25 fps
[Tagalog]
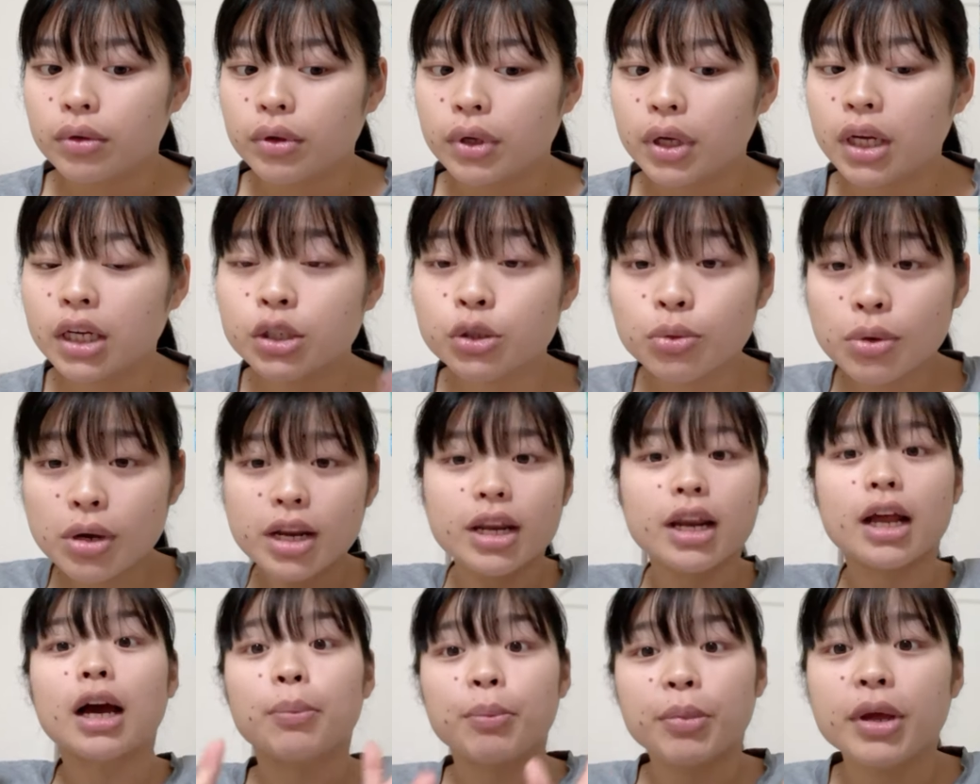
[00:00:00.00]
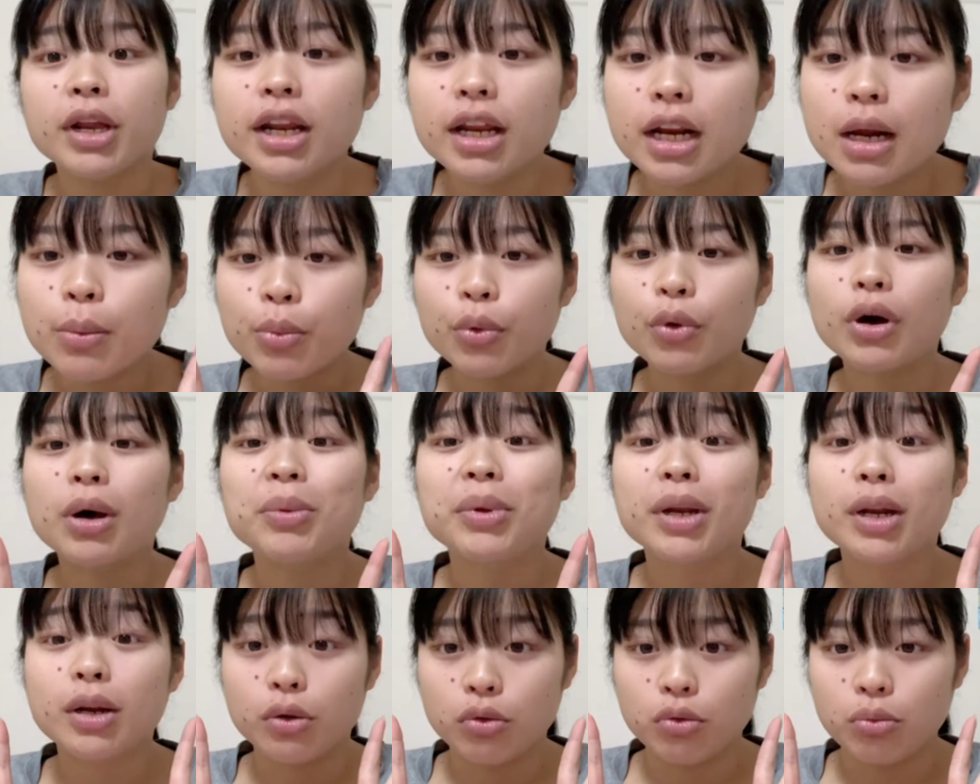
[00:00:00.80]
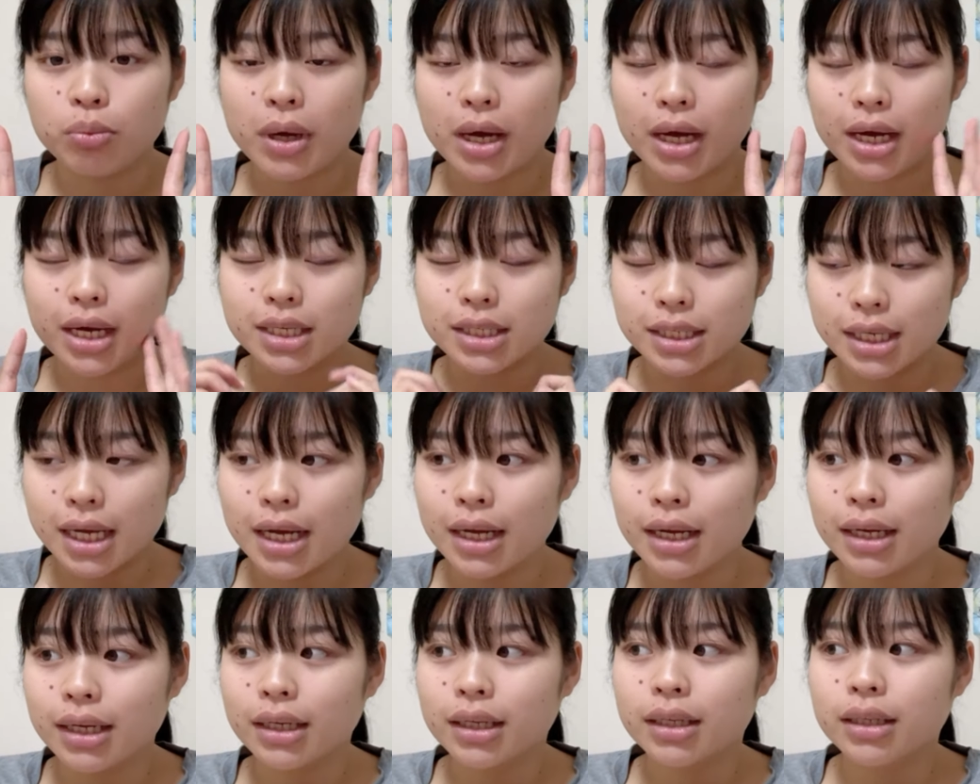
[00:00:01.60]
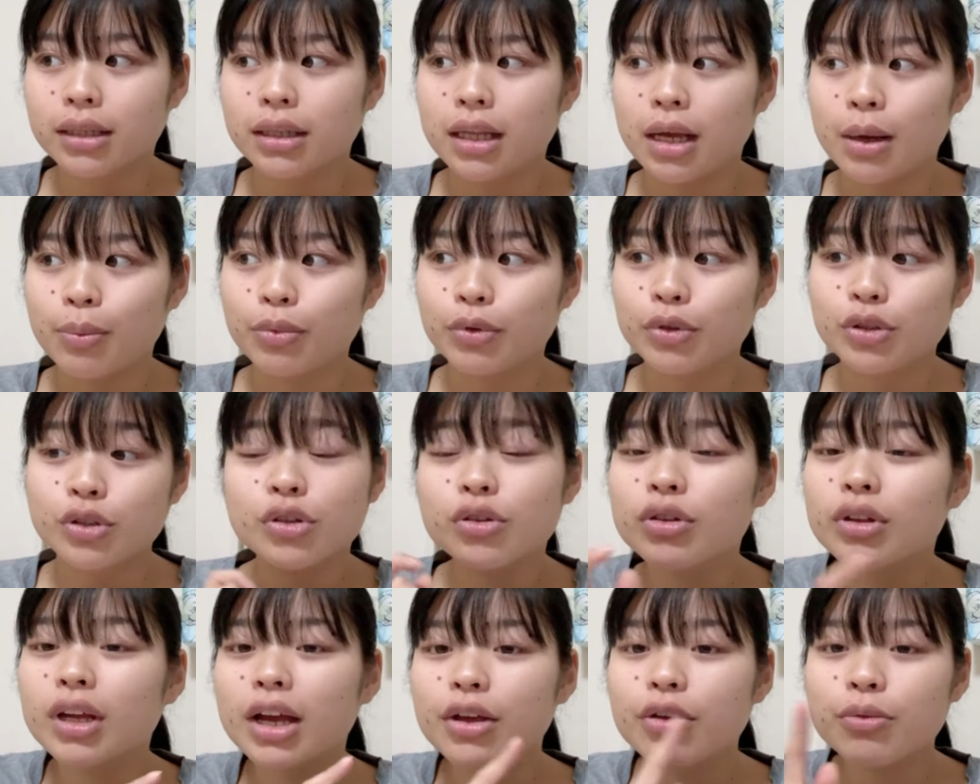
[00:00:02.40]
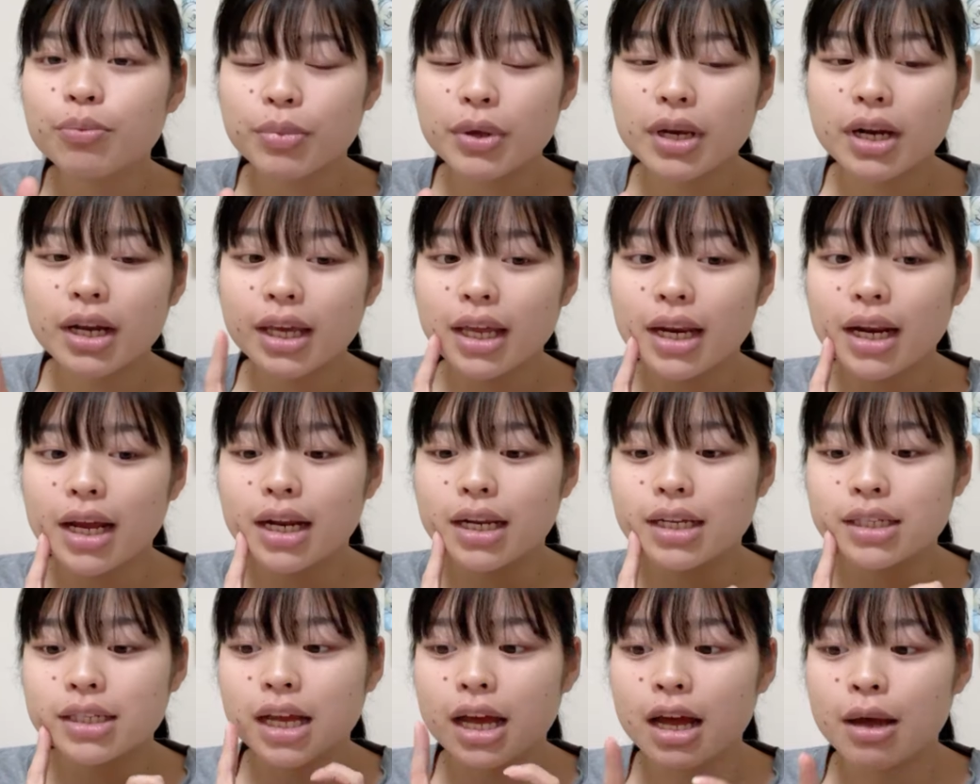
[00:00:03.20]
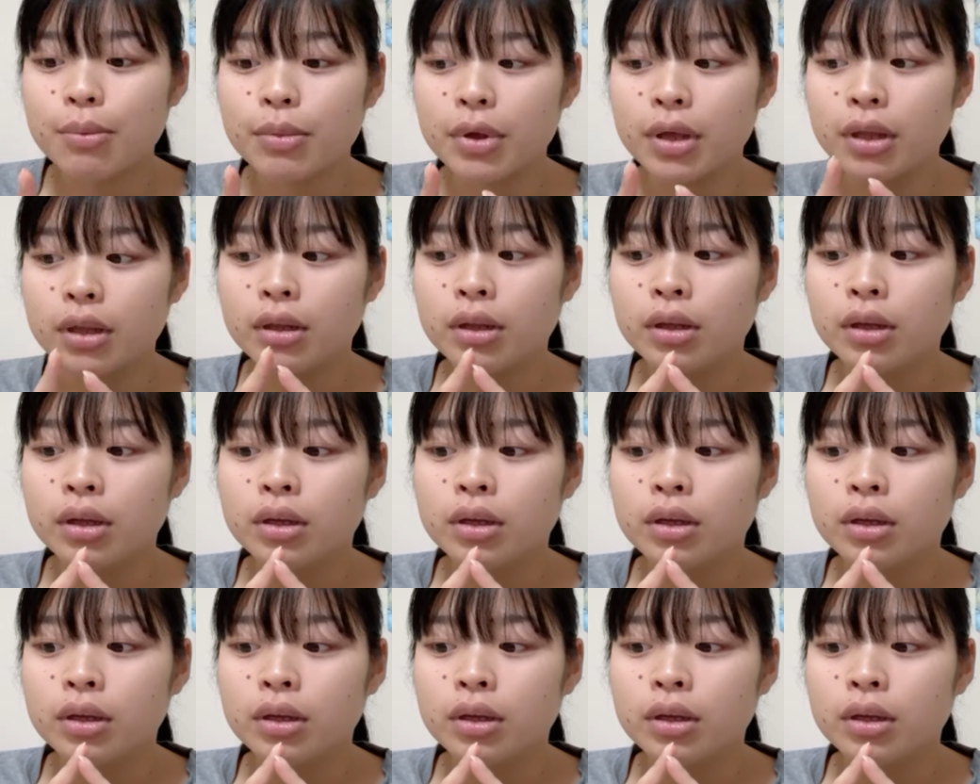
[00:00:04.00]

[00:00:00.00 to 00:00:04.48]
actually nakapili na po kami ng lupa guys ha. Tapos yun nga yung pinakilala sa amin.